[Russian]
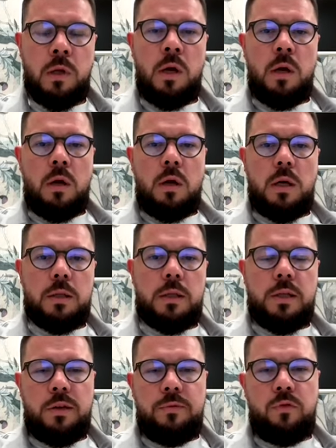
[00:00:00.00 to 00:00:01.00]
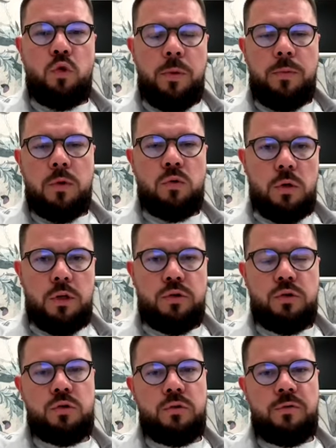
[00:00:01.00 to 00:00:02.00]
А, Татьяна, вы упомянули еще,
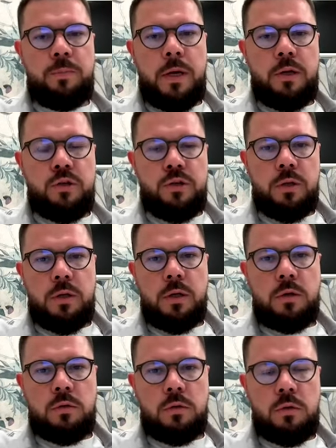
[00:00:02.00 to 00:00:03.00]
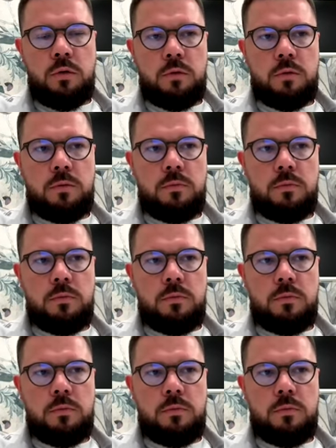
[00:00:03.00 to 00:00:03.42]
что в перечень тех, кто идет